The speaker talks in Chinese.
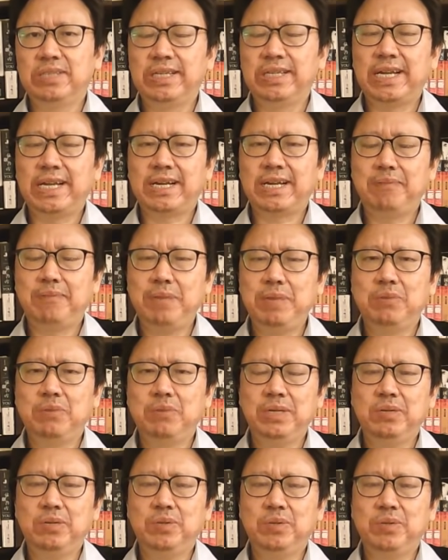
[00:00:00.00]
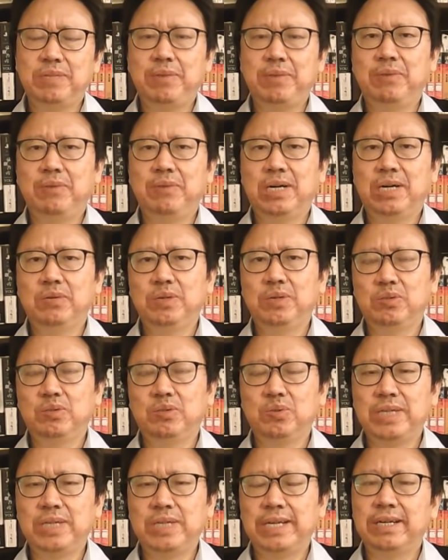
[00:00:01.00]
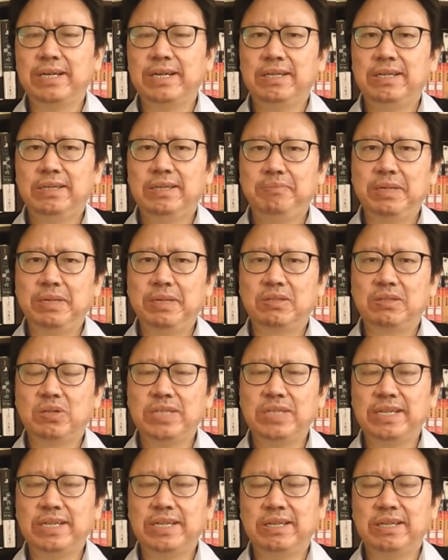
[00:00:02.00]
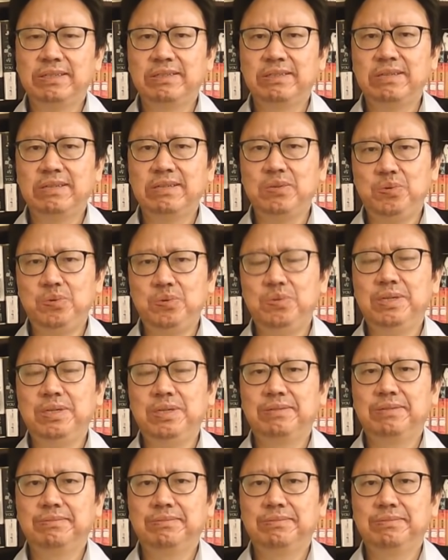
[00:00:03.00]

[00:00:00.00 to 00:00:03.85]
一旦他病危或者病亡会出现的北朝鲜的政局。